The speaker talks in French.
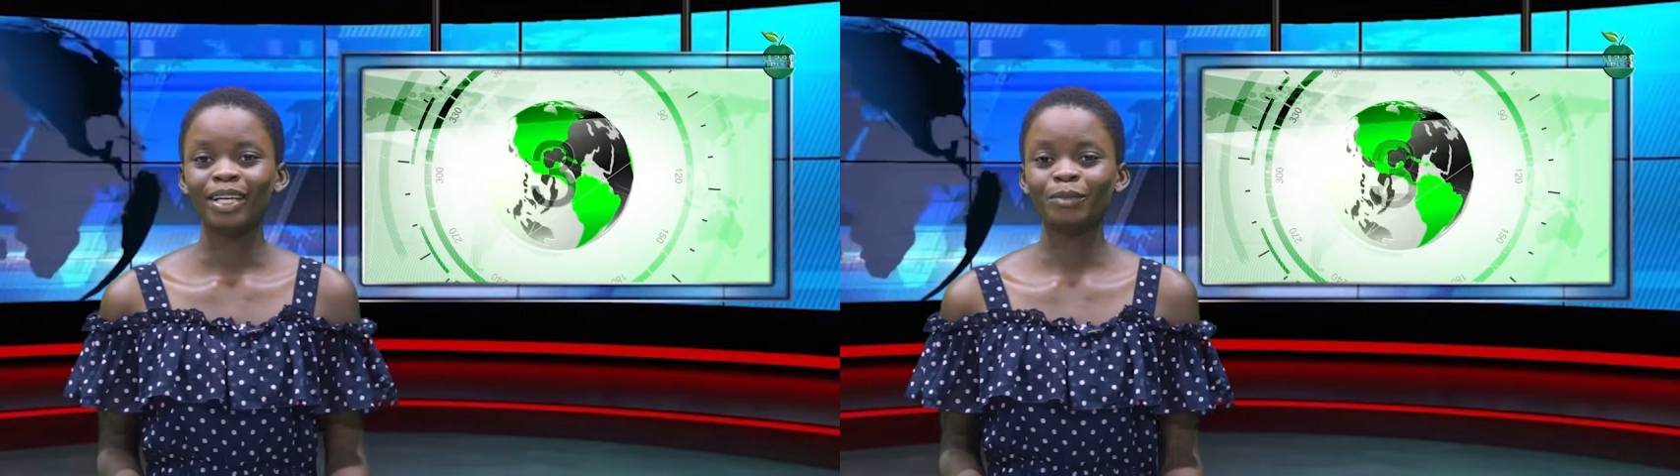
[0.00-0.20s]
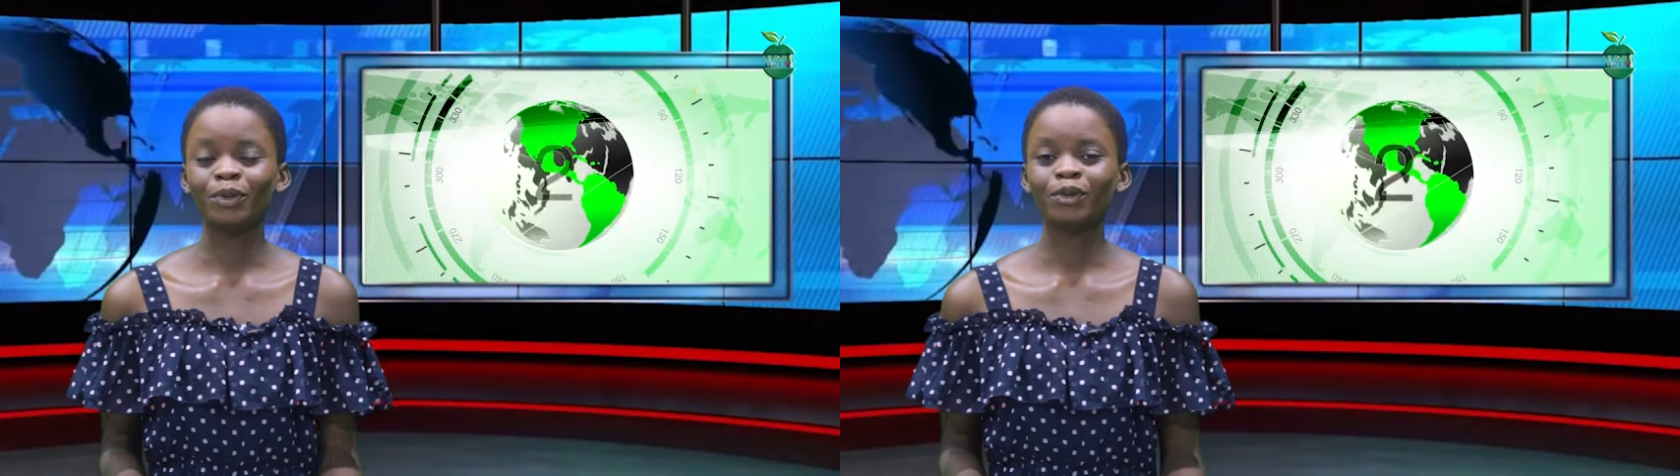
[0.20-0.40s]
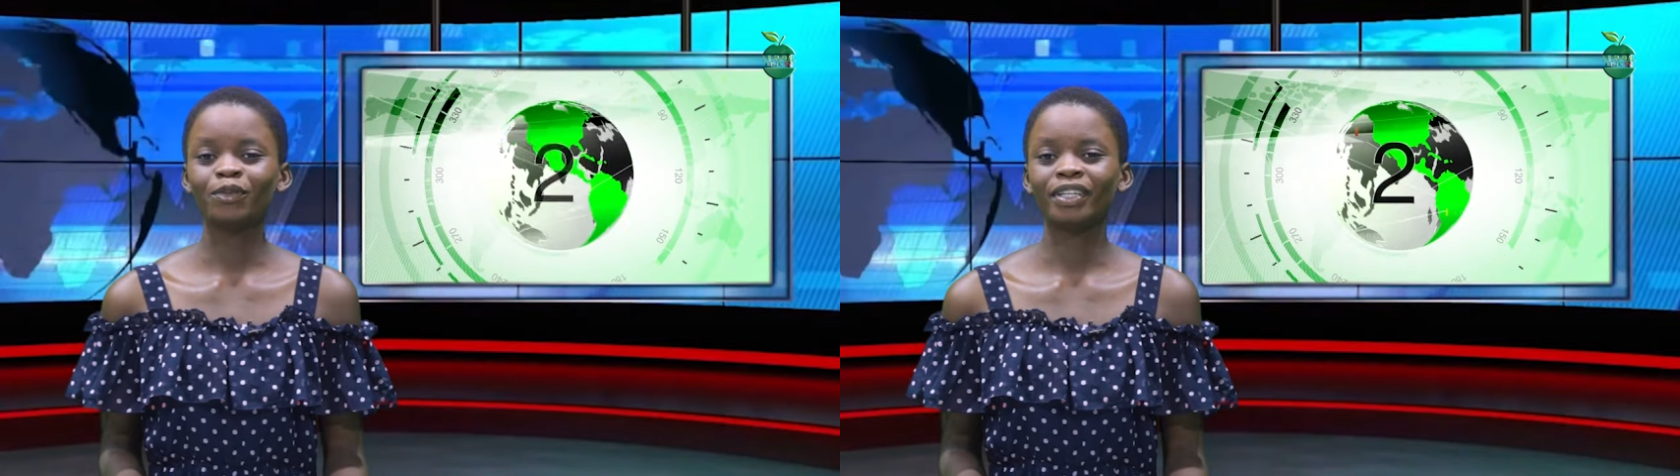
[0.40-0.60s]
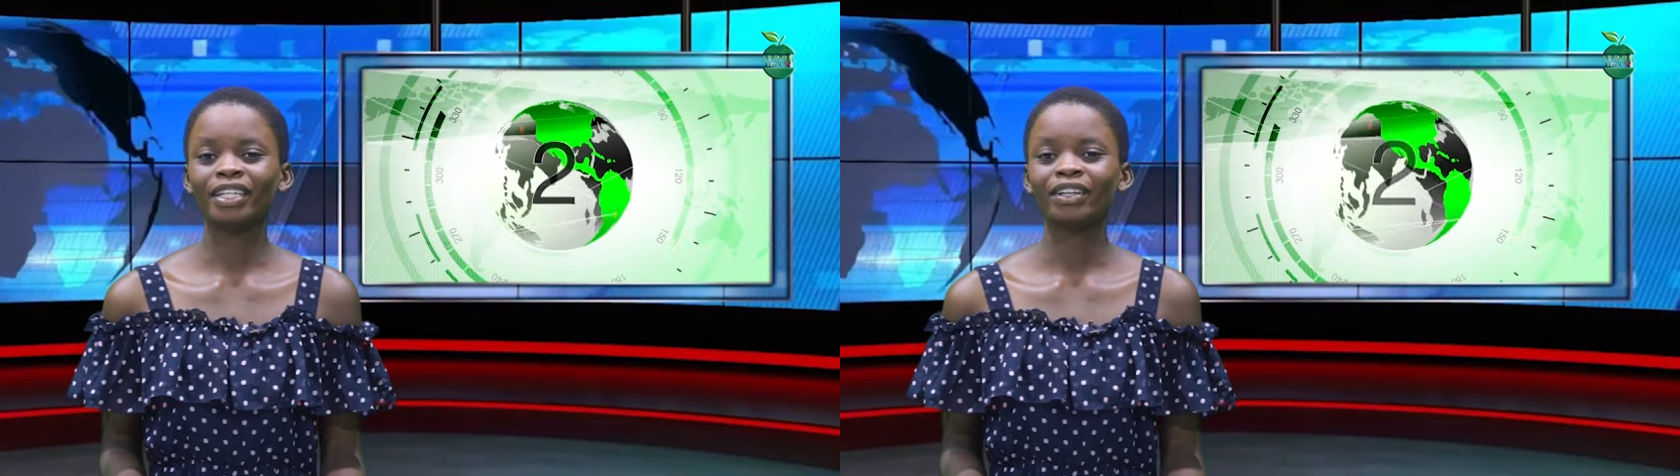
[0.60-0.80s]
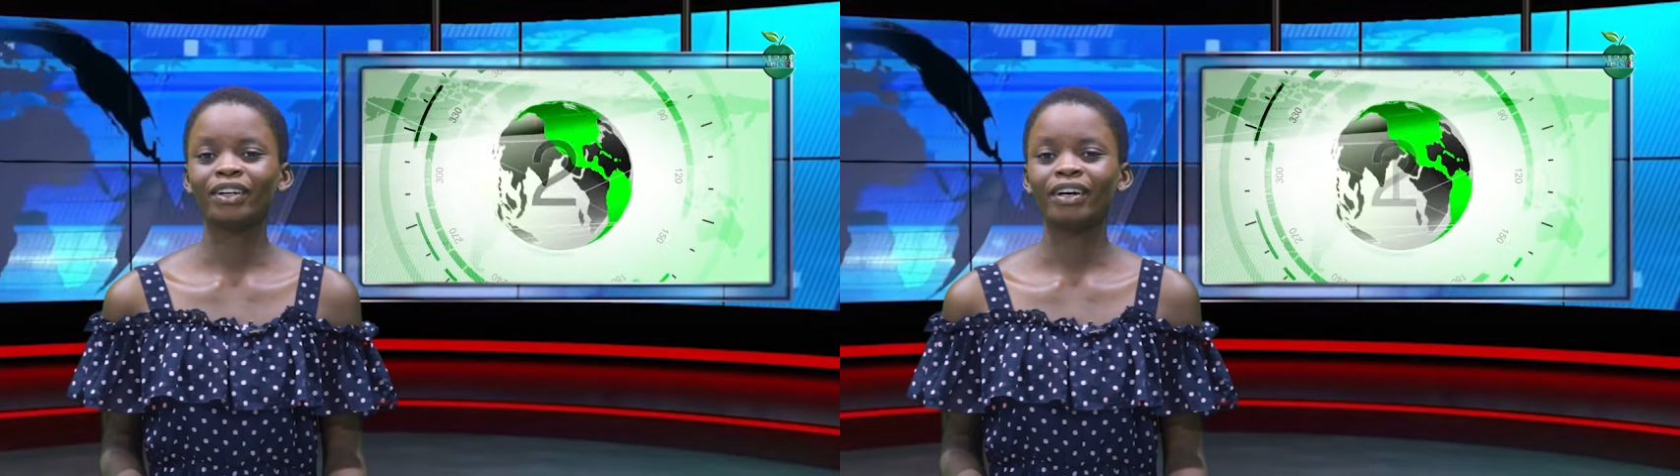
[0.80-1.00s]
Et pour
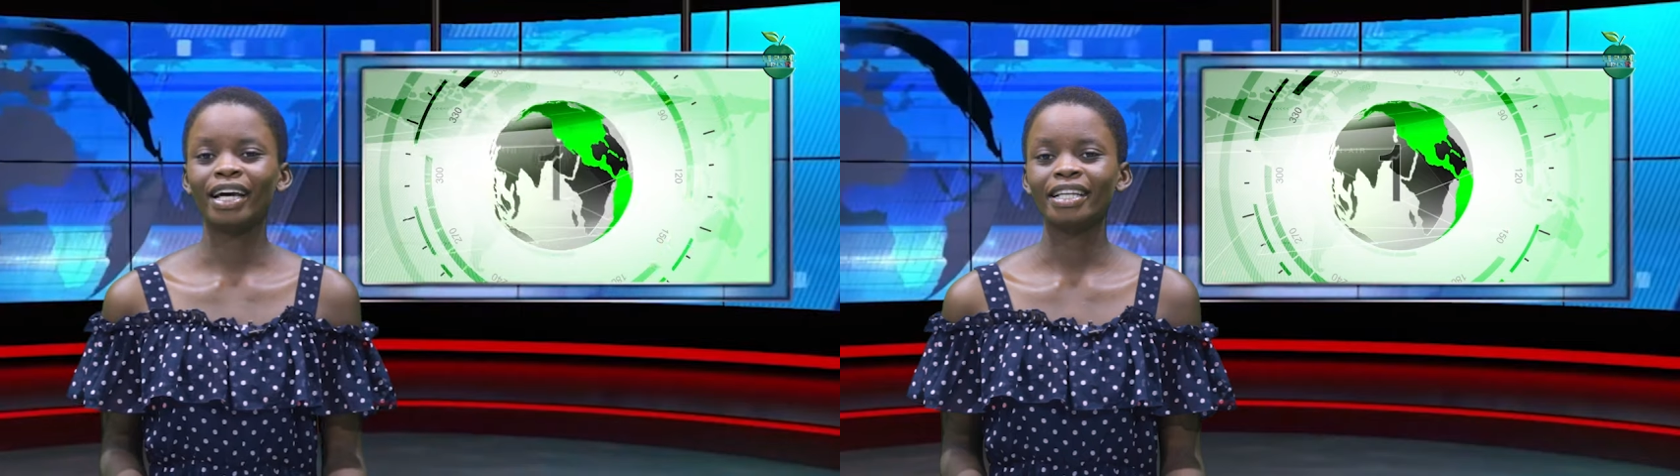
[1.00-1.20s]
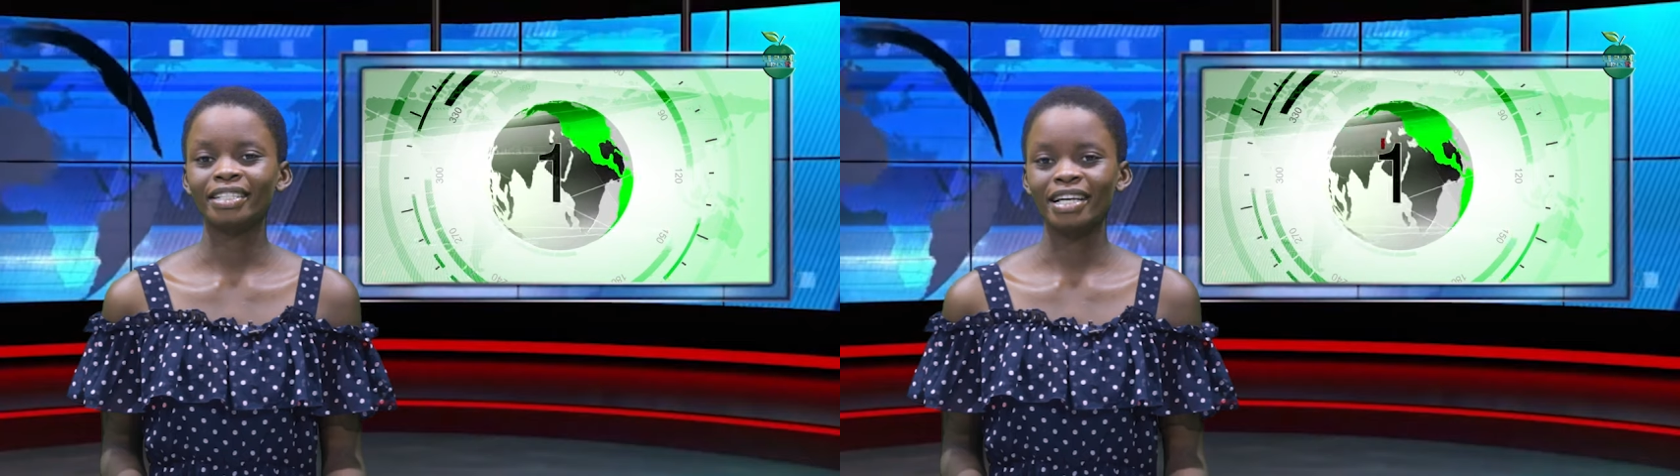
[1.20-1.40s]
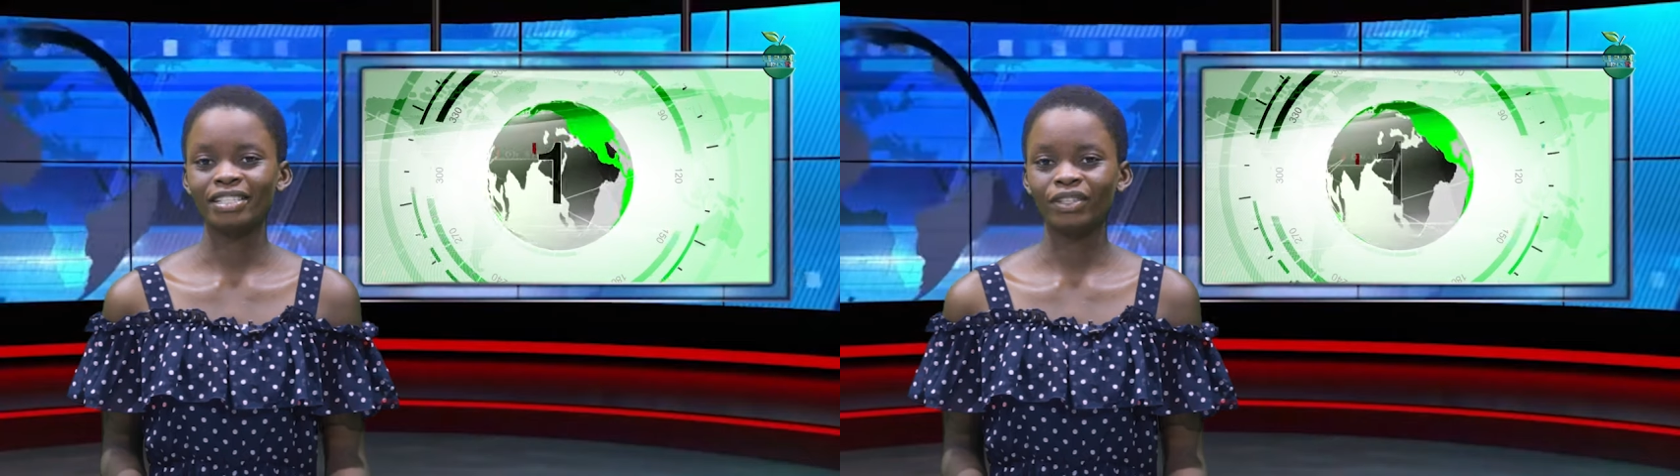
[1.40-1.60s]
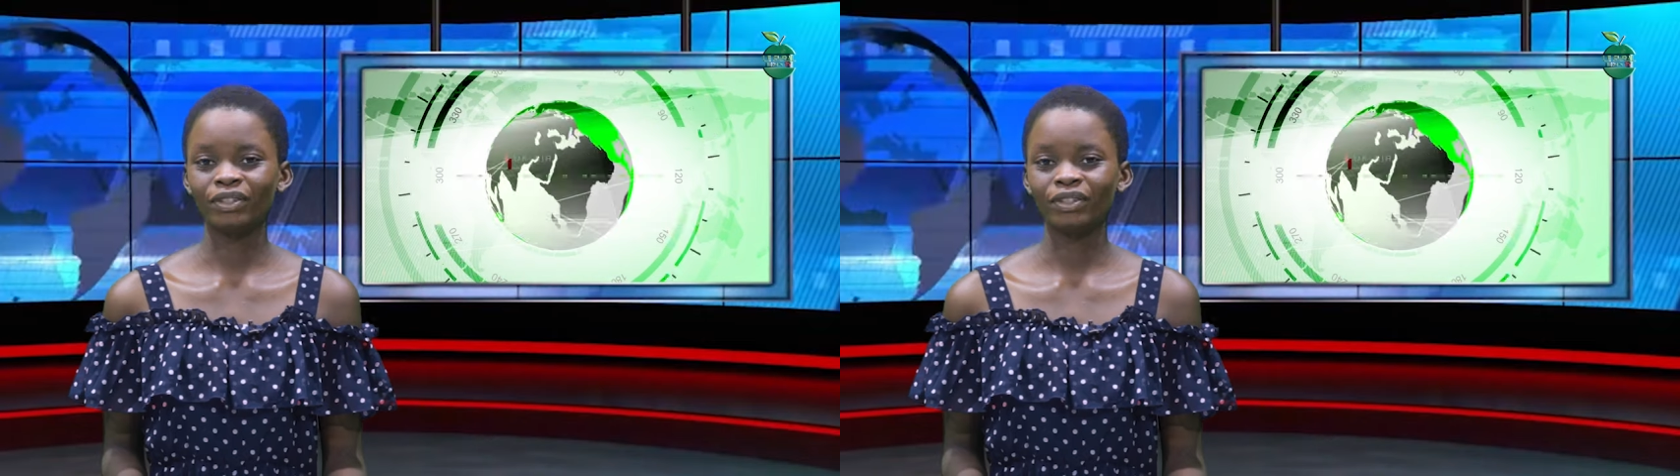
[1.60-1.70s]
finir, l'Organisation